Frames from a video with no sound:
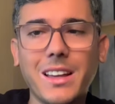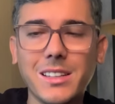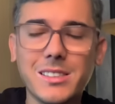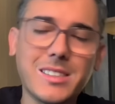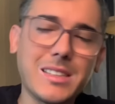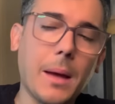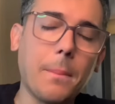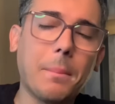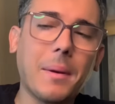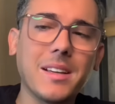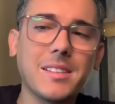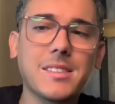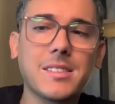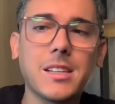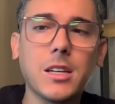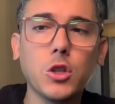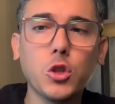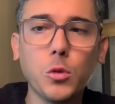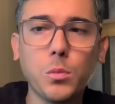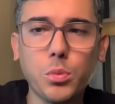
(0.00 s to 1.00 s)
está
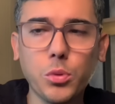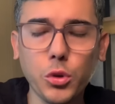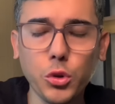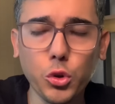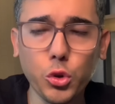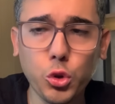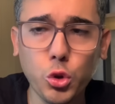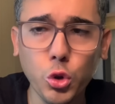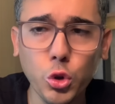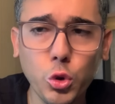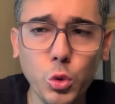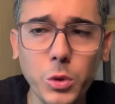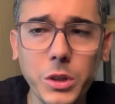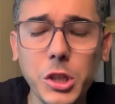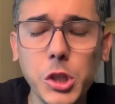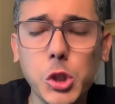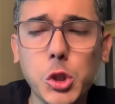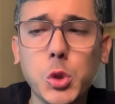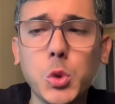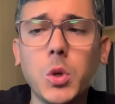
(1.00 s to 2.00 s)
passando por tudo
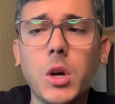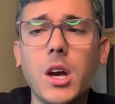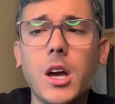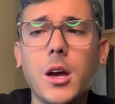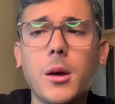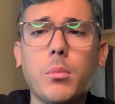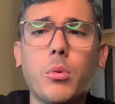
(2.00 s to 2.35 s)
isso